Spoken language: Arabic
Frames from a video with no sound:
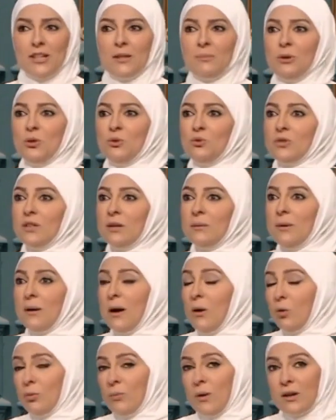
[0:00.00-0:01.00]
طالع منه إنما
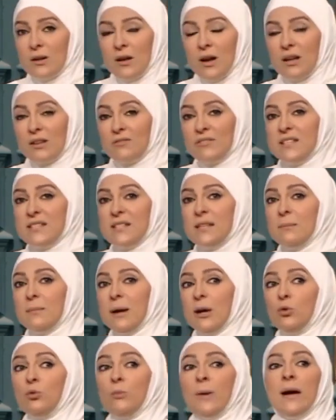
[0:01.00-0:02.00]
أول مرة أعرف هذه
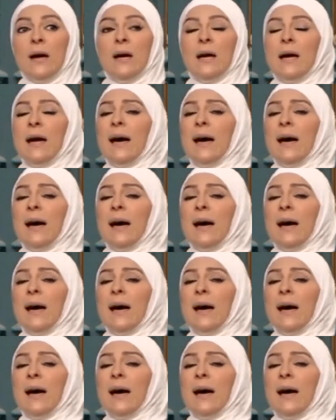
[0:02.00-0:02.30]
المعلومة